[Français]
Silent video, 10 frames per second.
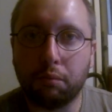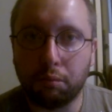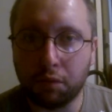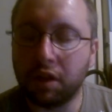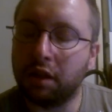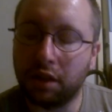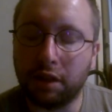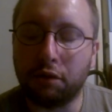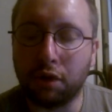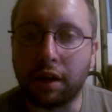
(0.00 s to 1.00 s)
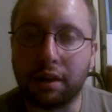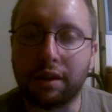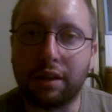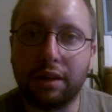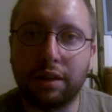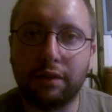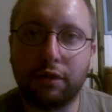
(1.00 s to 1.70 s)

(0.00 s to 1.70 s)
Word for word: Mais voilà, c'est